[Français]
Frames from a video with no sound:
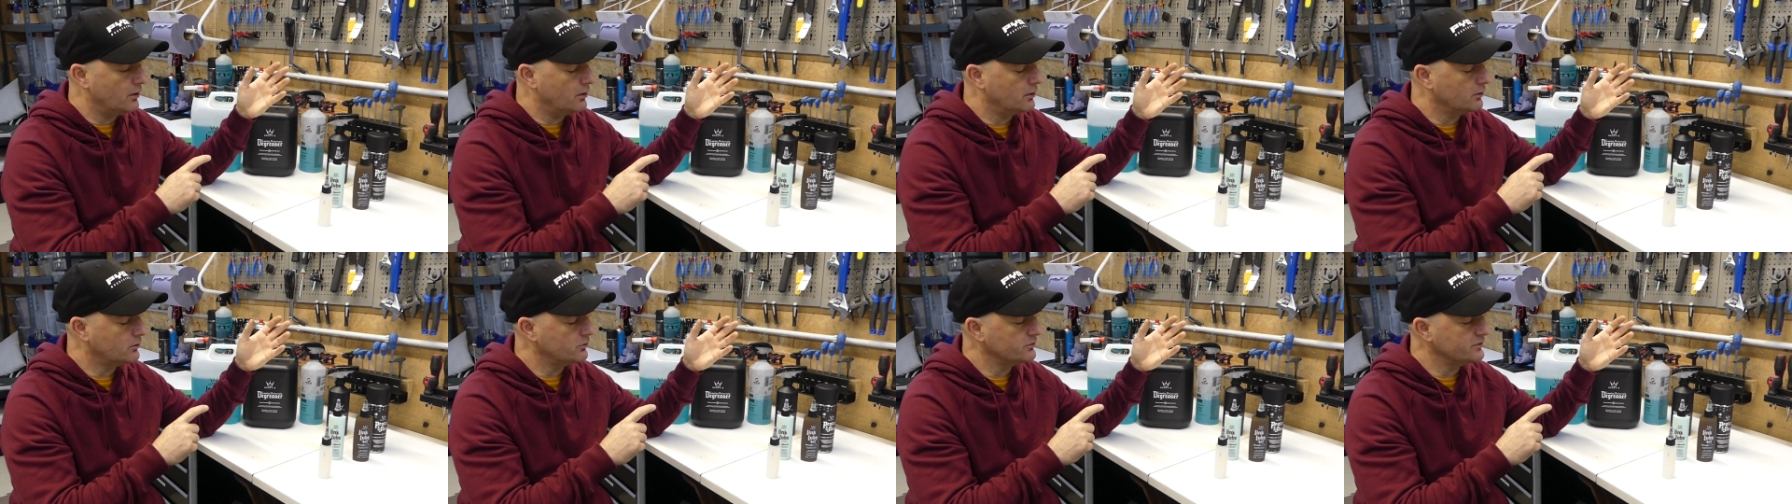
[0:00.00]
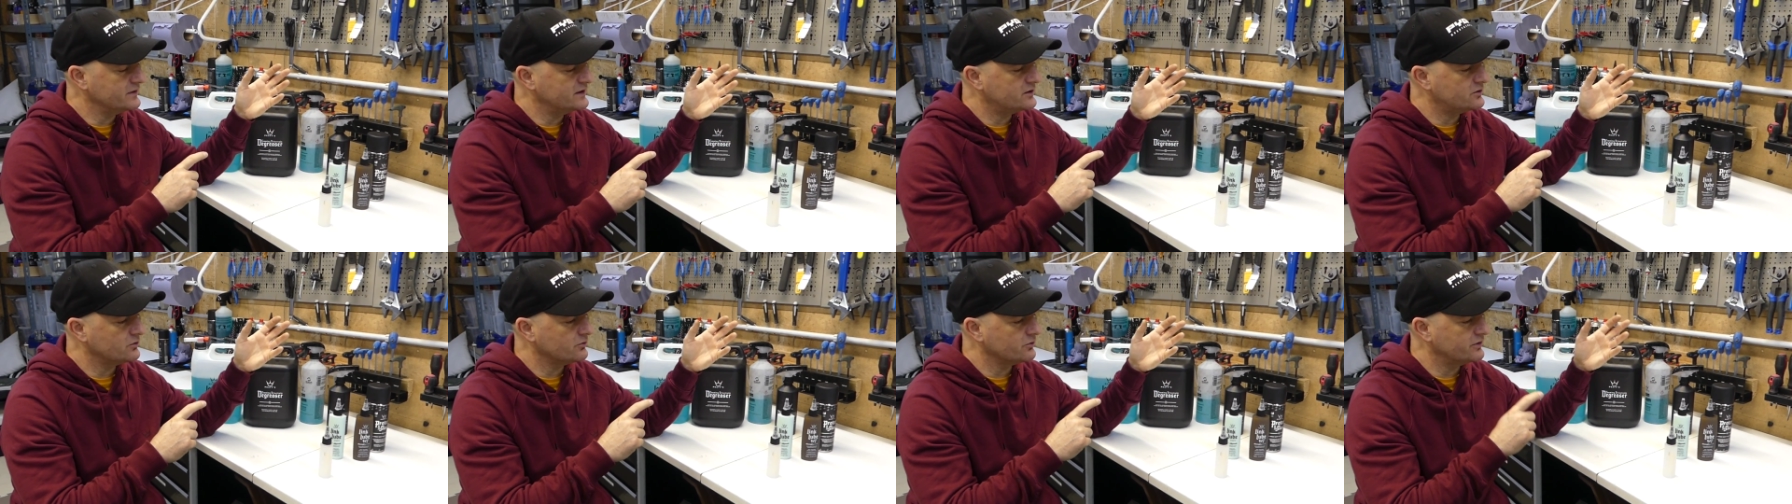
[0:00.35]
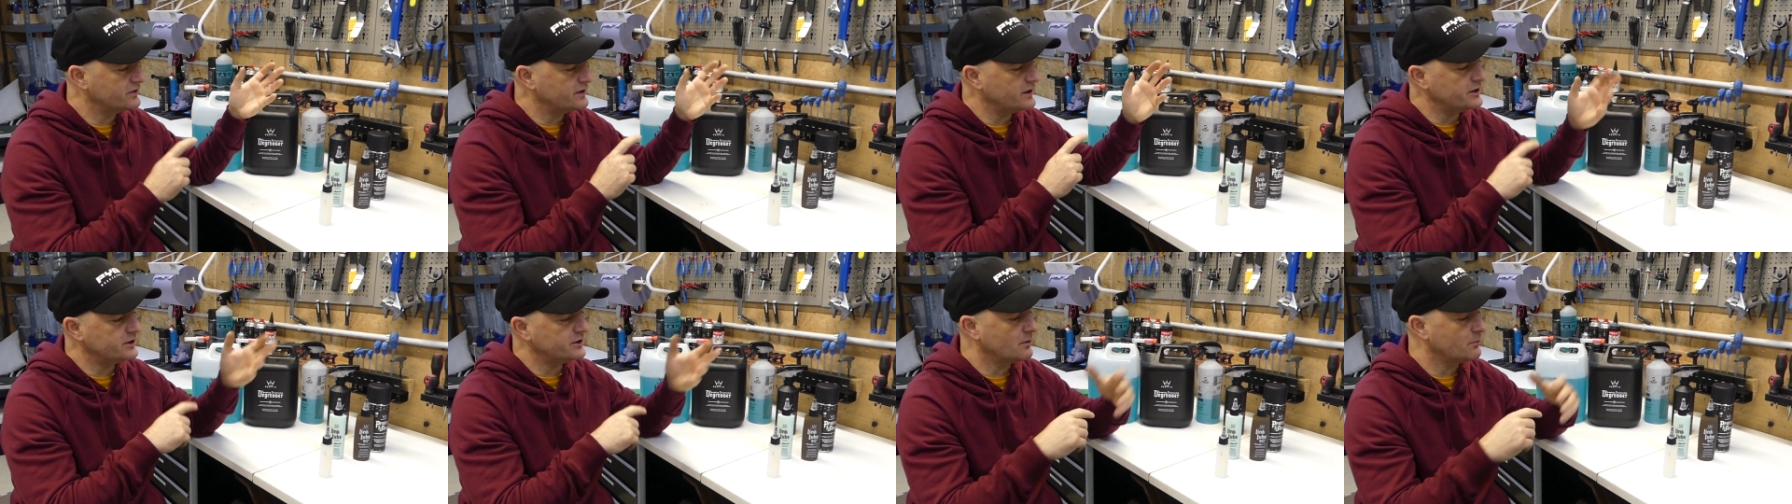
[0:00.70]
euh, conditions
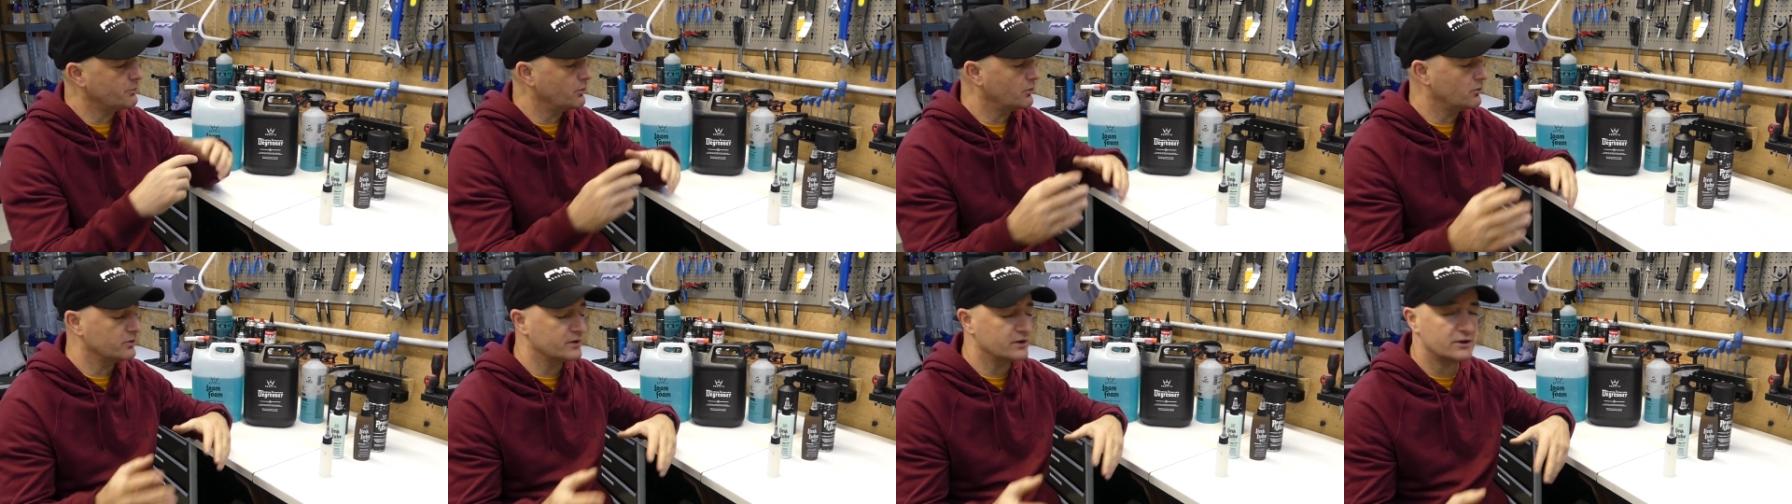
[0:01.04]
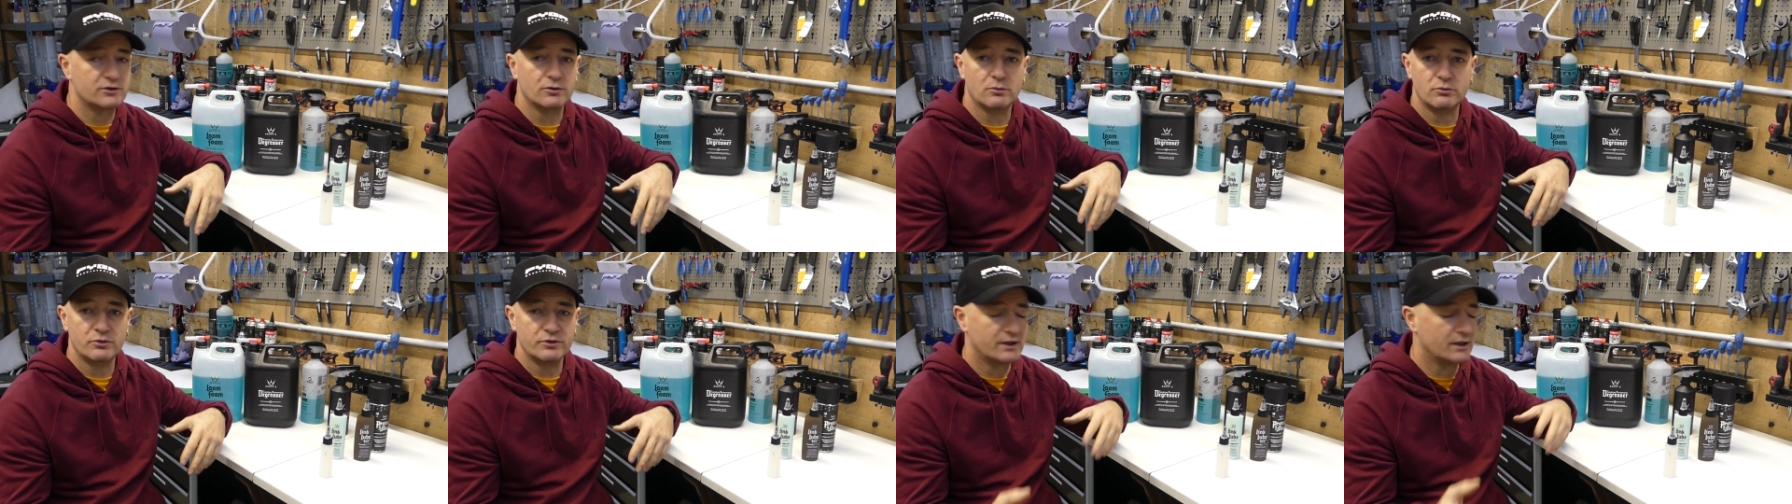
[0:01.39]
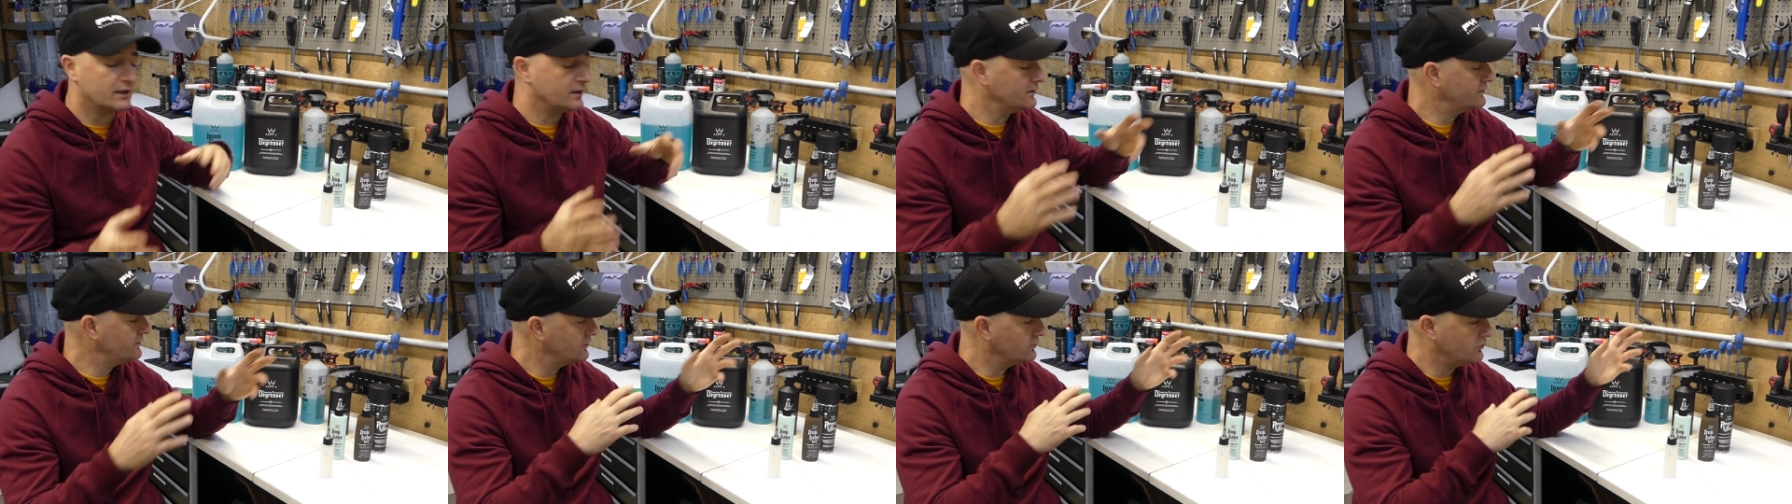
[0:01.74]
sèches, un pour conditions
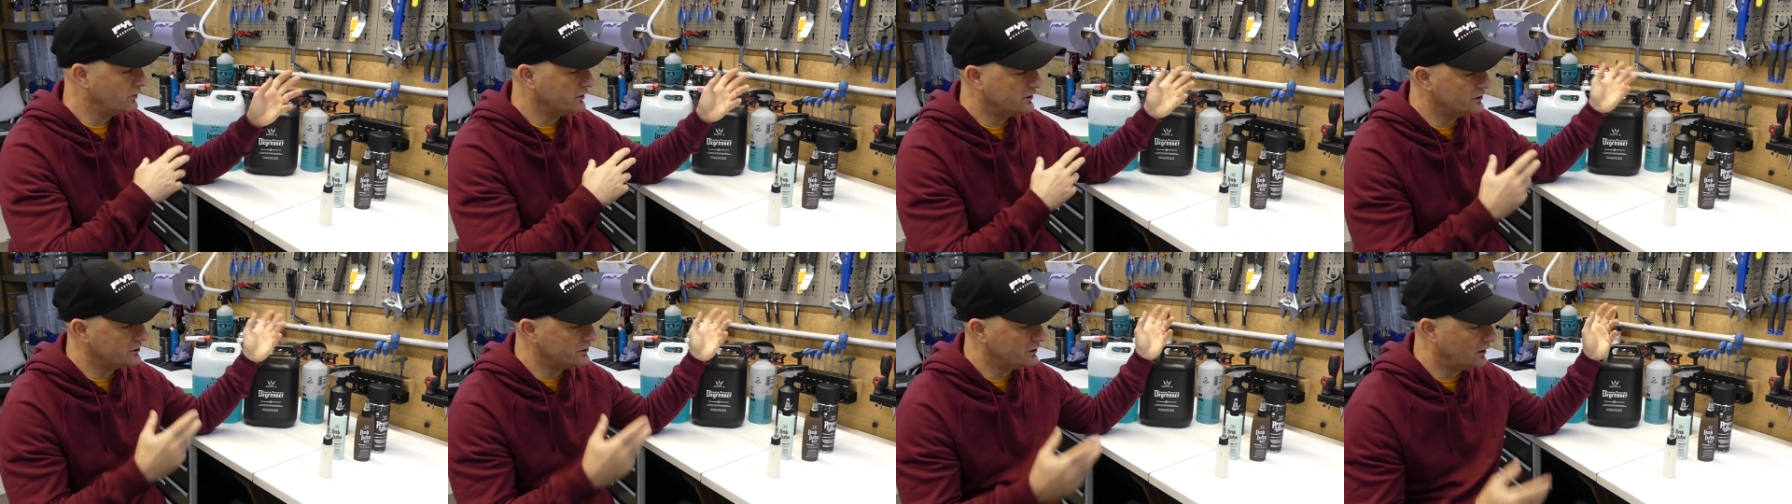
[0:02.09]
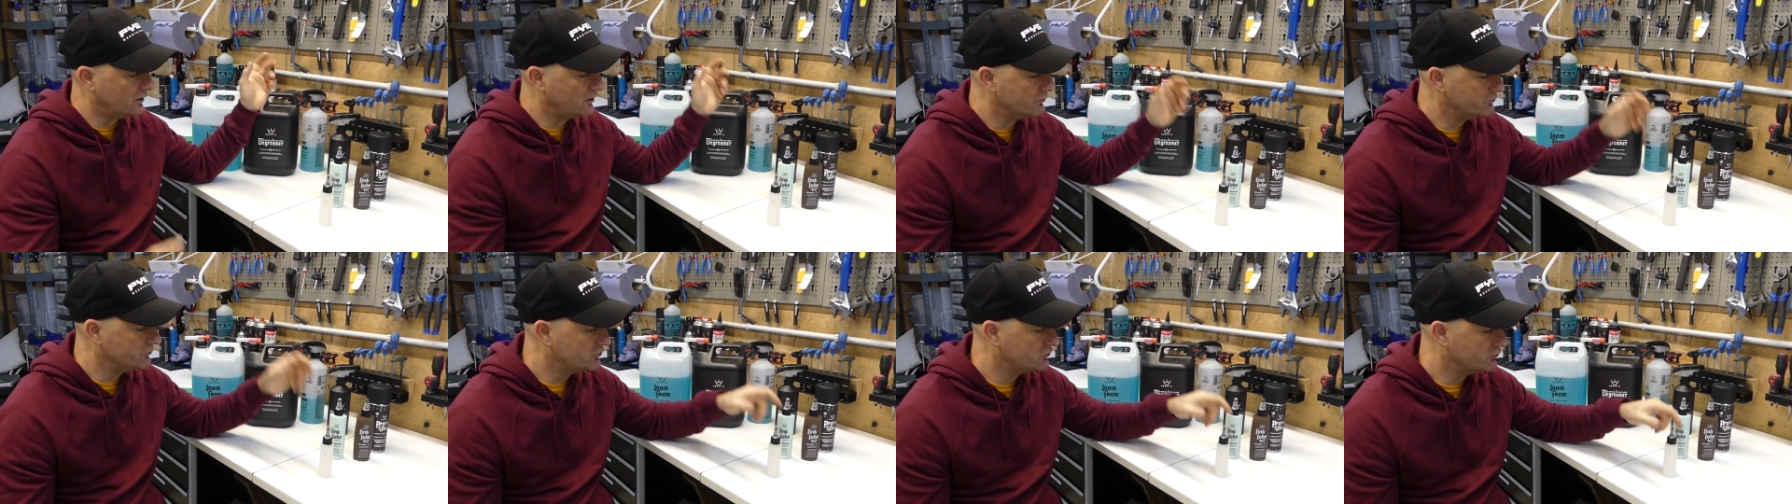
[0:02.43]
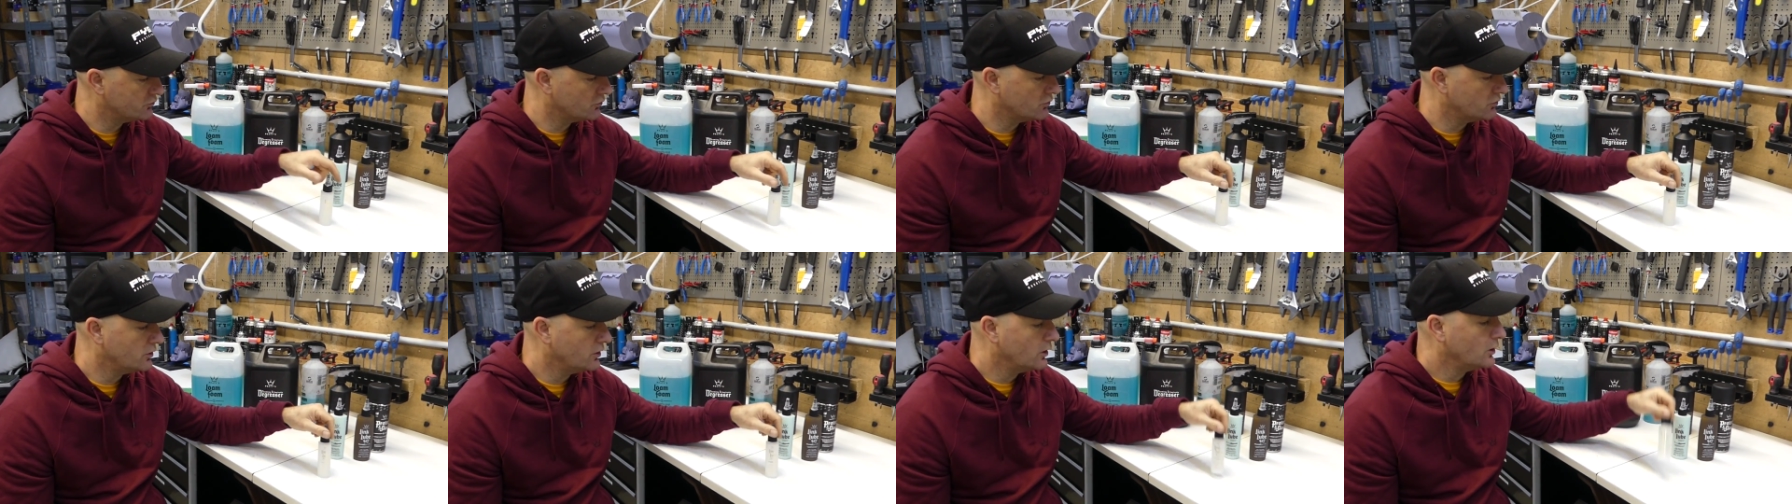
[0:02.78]
mouillées, c'est toi qui gères comme
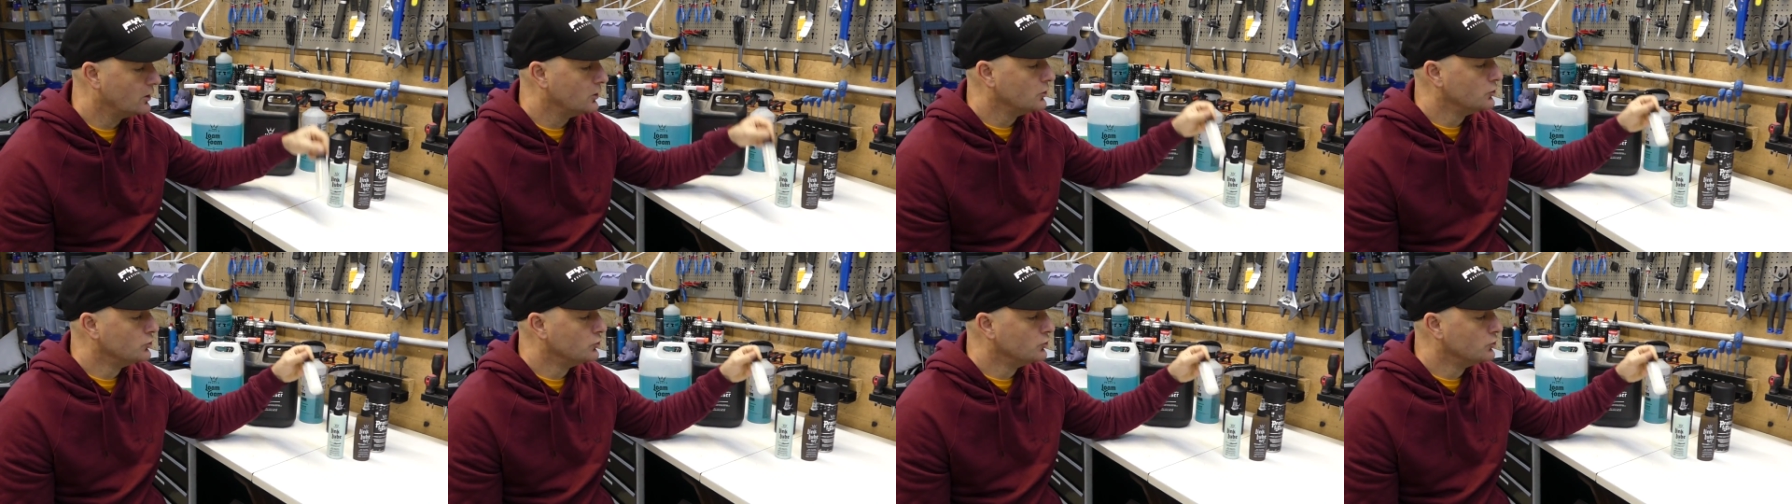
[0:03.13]
tu veux.